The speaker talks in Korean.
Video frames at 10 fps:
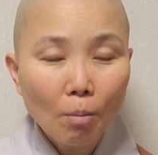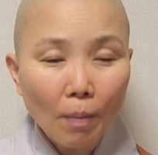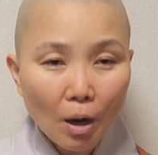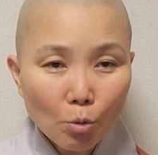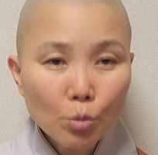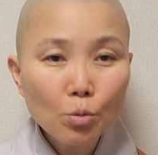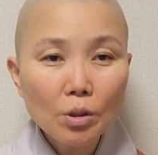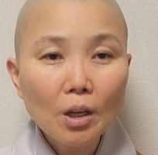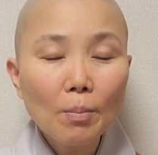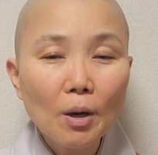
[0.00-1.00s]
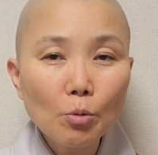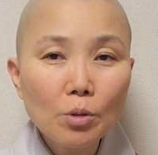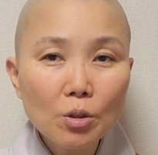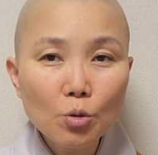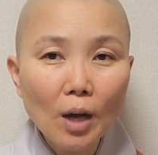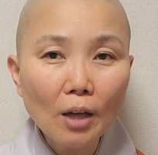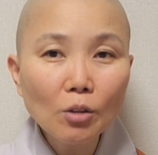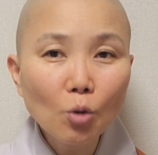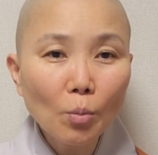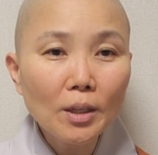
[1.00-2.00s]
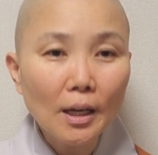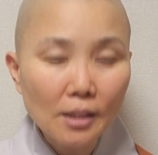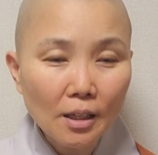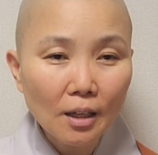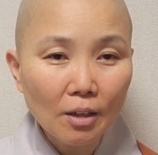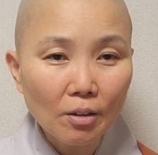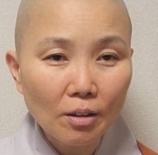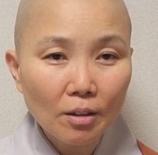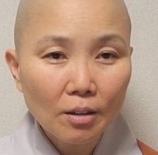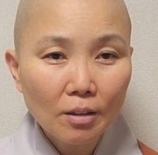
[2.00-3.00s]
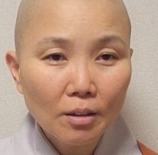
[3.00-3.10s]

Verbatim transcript: 마우스 이게 마우스인 줄 아는 놈이 나잖아요.